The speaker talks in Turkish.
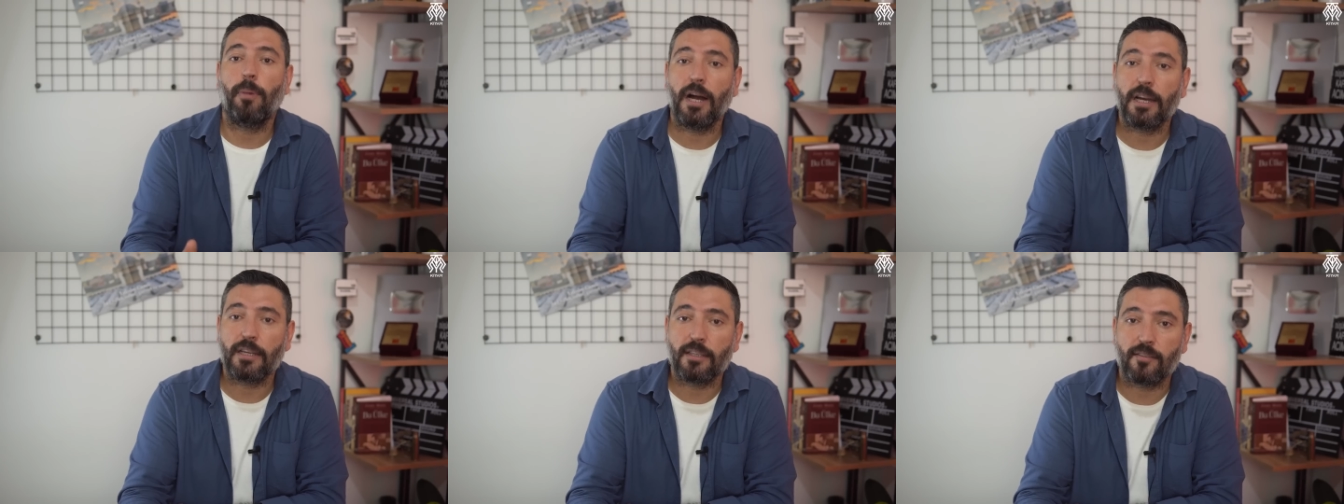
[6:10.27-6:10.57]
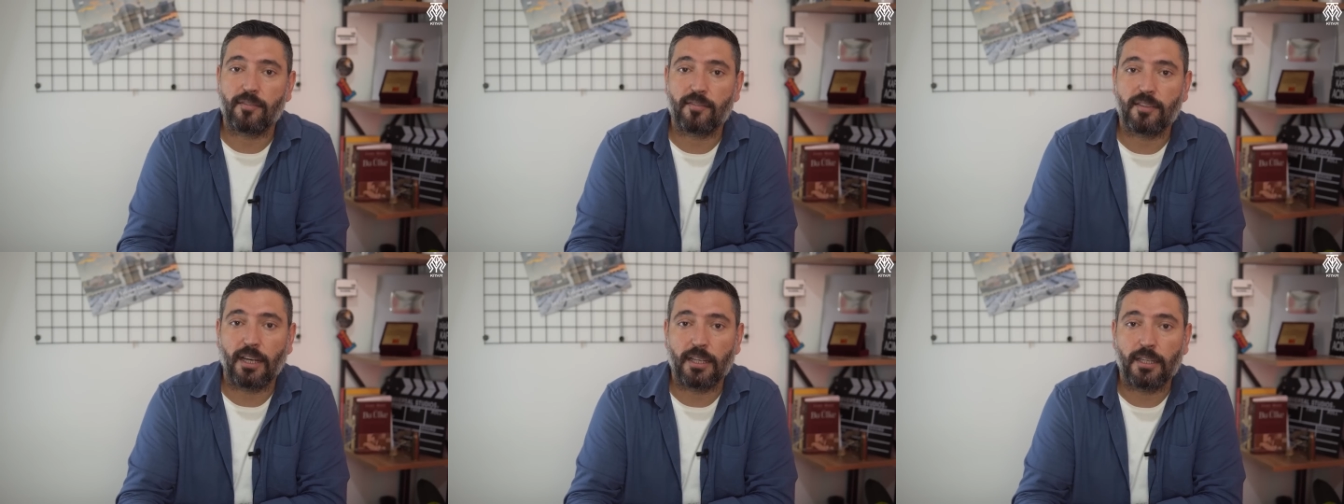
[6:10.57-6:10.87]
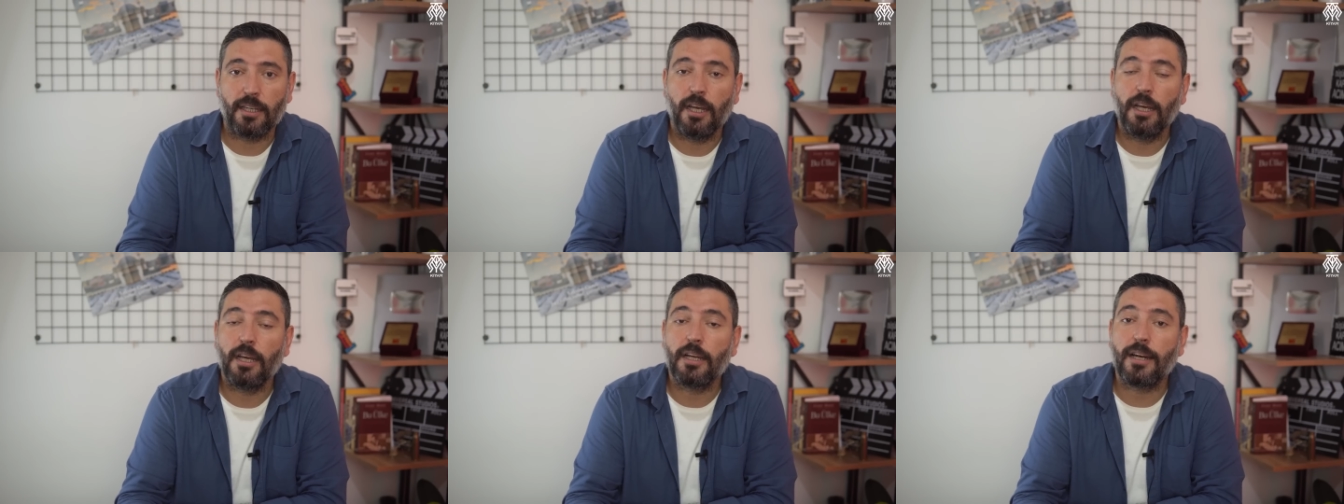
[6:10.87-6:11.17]
Pakistan,
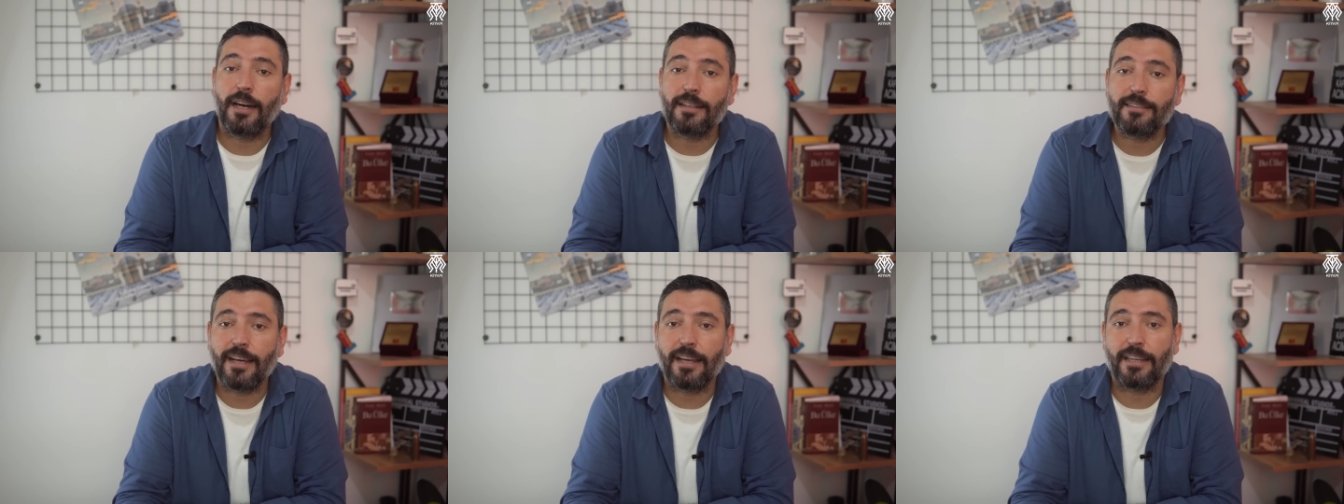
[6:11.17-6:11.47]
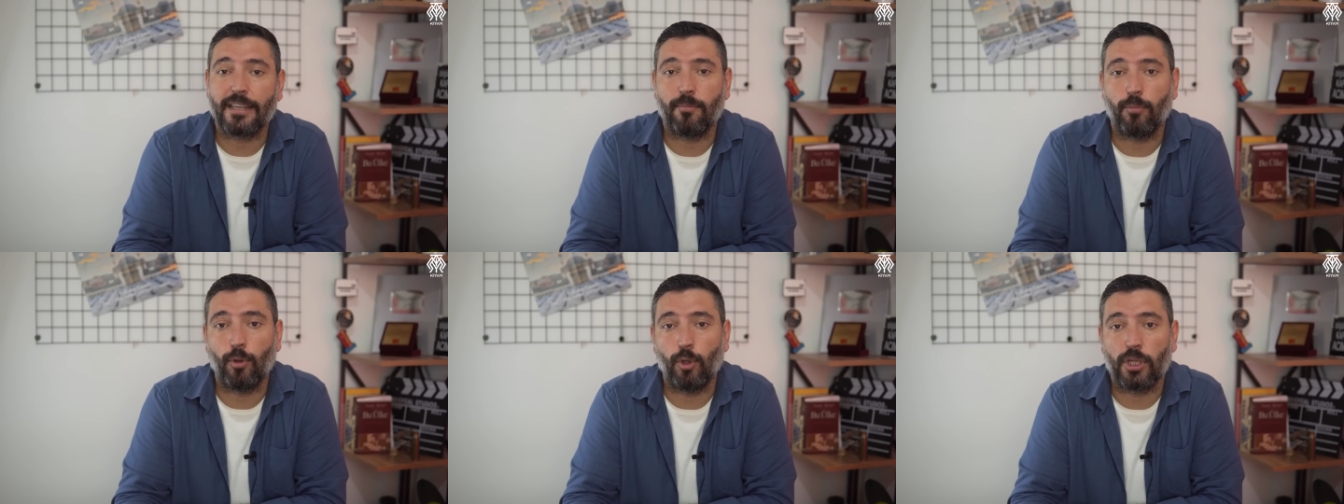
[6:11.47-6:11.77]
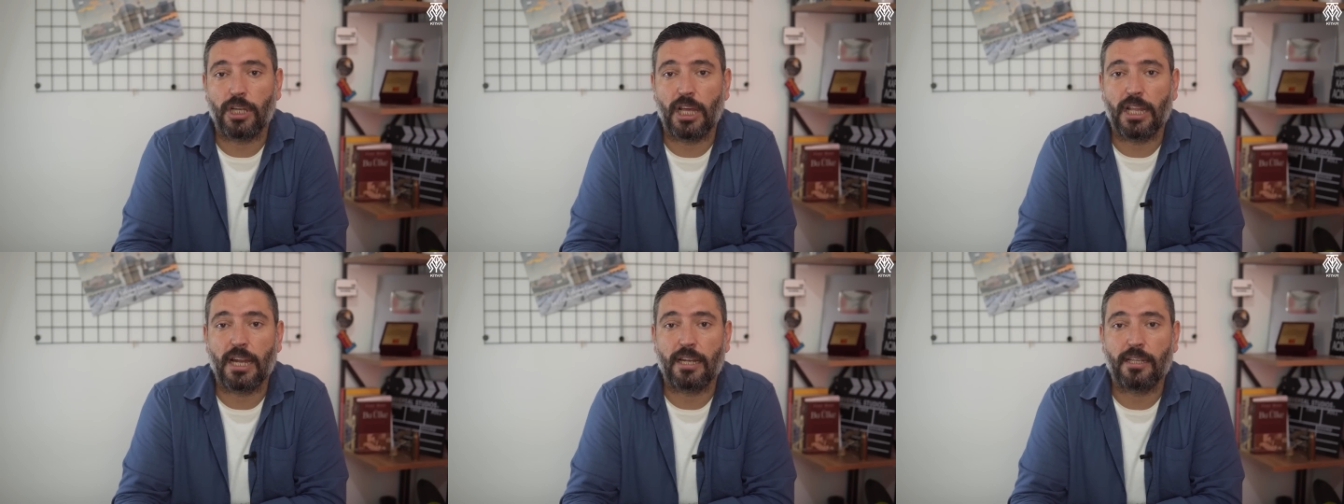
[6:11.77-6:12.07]
Katar gibi
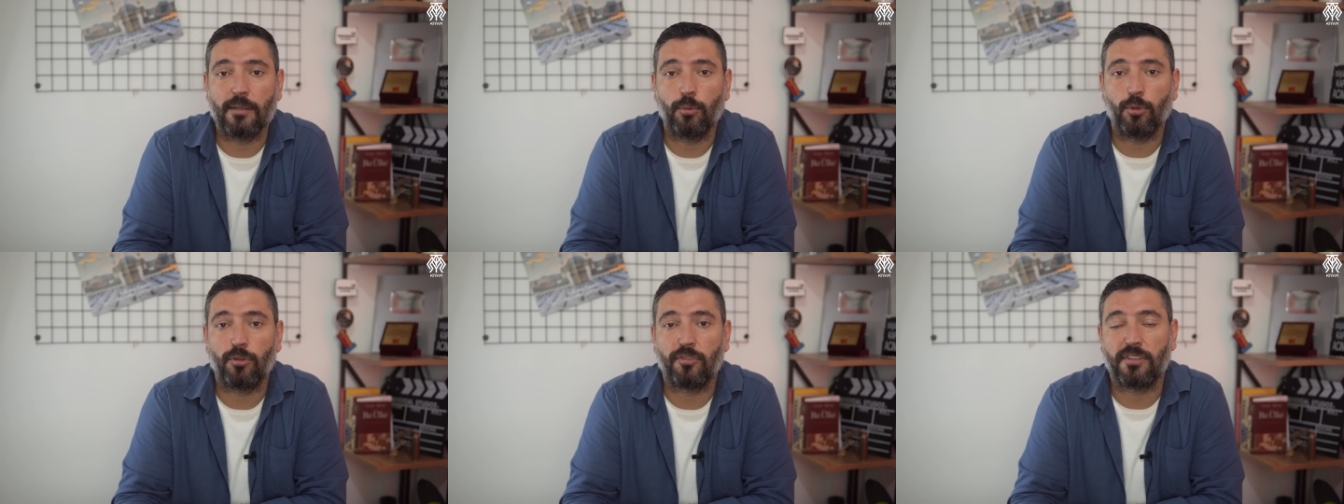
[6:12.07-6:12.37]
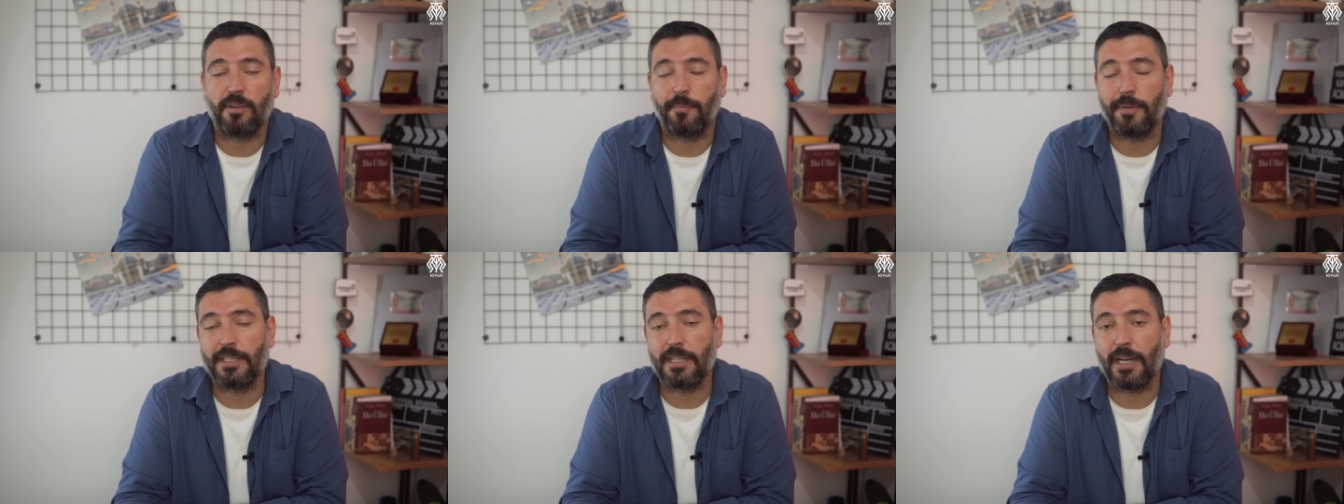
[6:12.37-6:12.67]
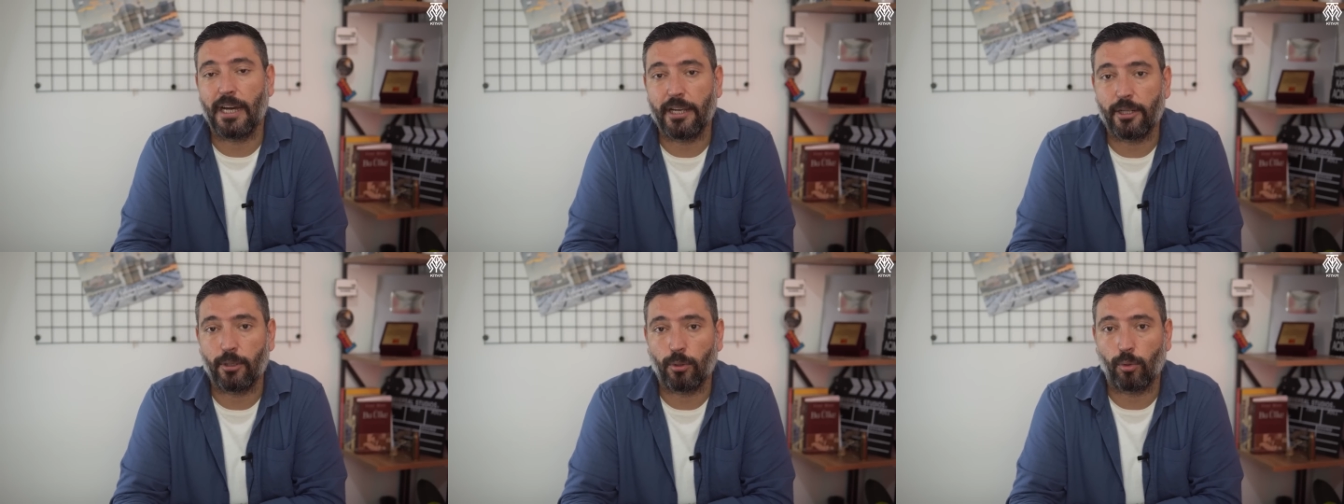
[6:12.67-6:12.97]
ülkelerde bu sisteme
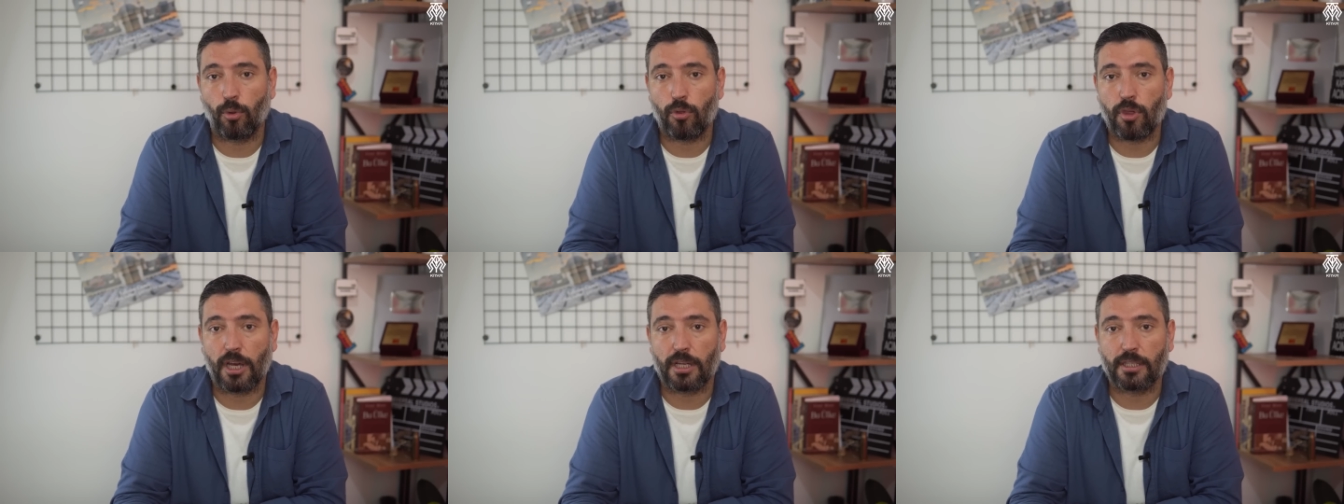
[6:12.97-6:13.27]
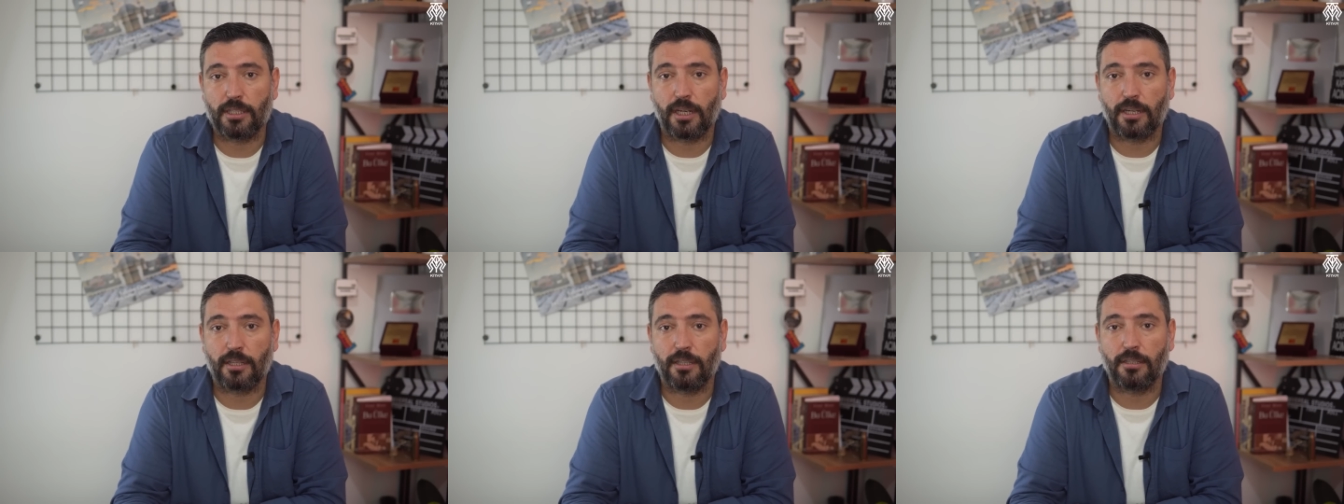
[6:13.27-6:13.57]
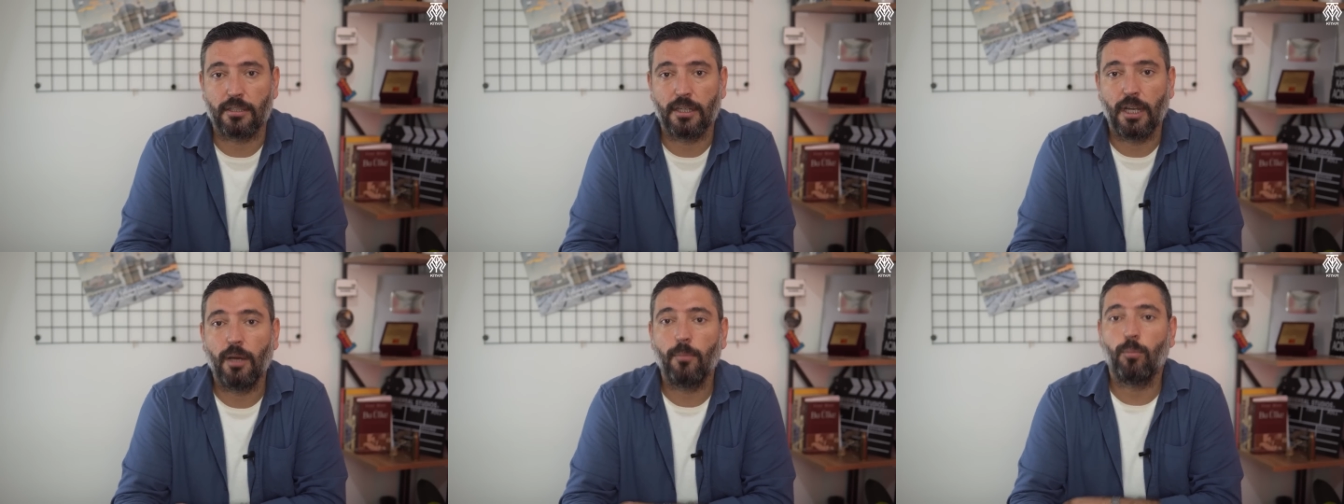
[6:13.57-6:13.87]
dahil olacaklardır.